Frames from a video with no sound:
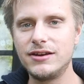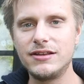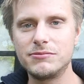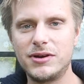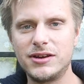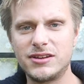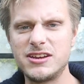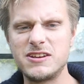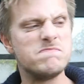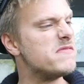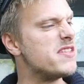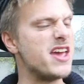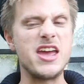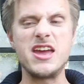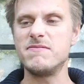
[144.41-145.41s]
gelesen, meinte ich,
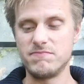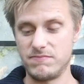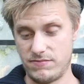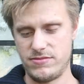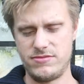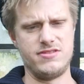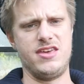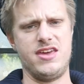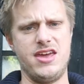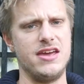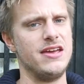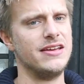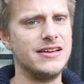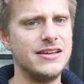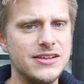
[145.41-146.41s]
nee,
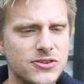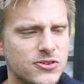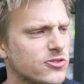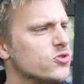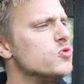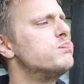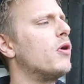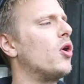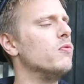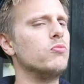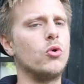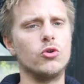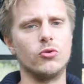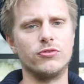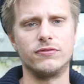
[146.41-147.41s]
nee, super
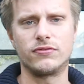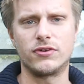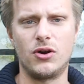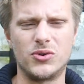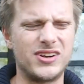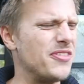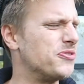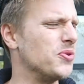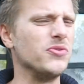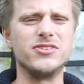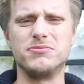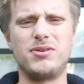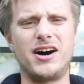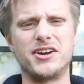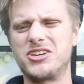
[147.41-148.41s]
humorlose Frau, ganz
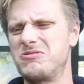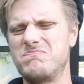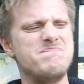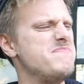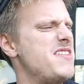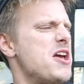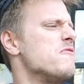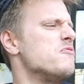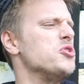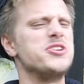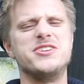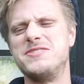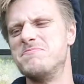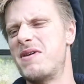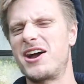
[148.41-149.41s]
unsympathisch, nee, würde
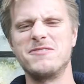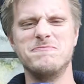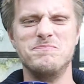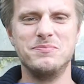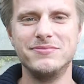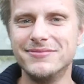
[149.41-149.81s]
ich nie machen.